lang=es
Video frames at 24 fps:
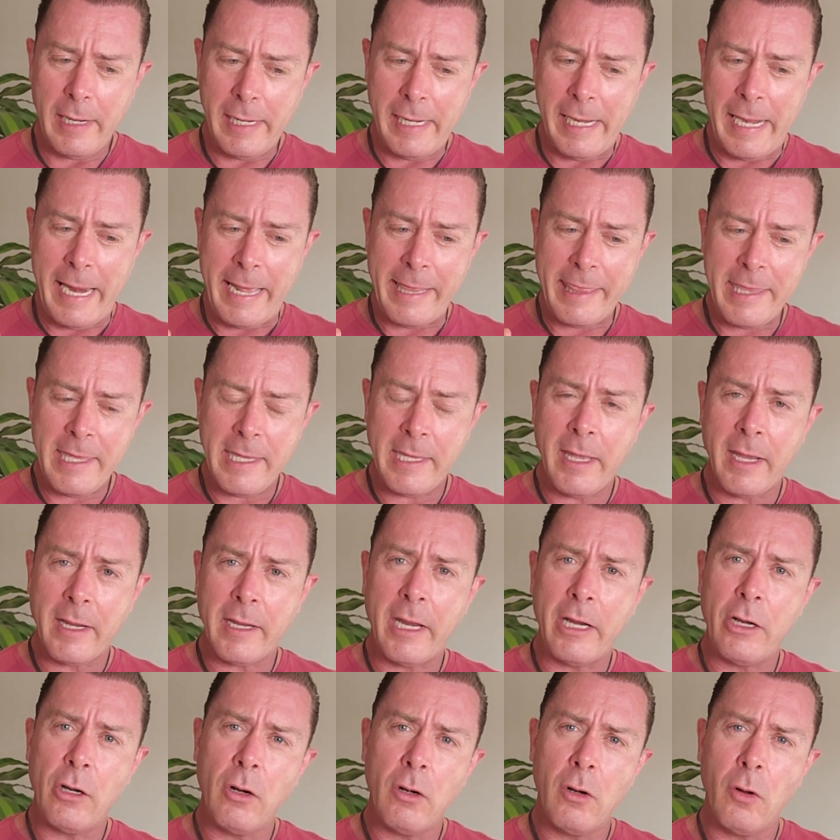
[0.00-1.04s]
le dije
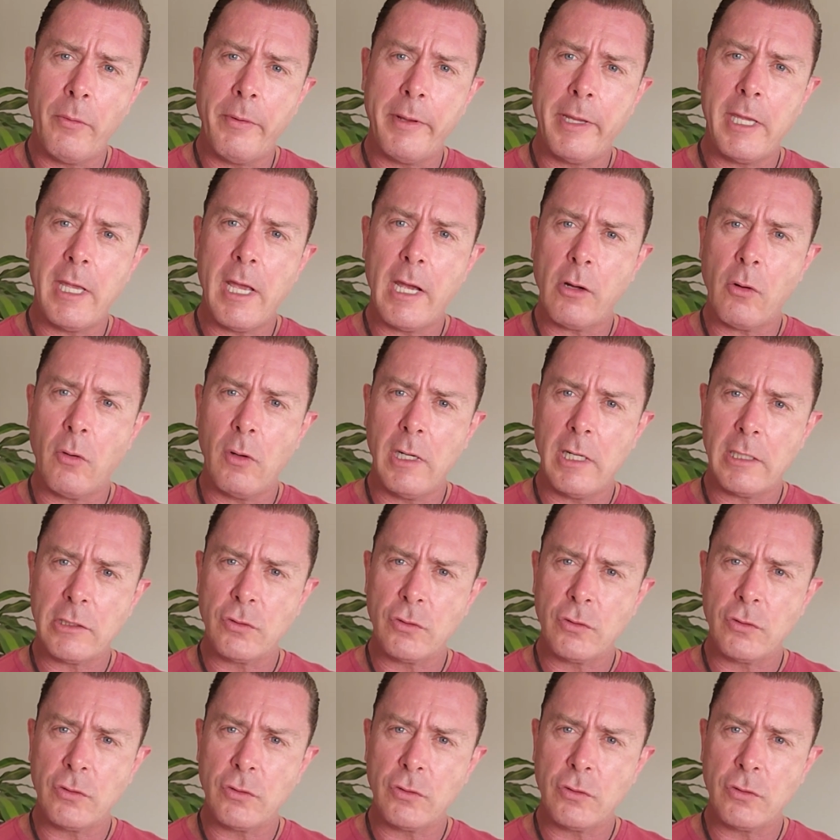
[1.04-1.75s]
que no lo veía con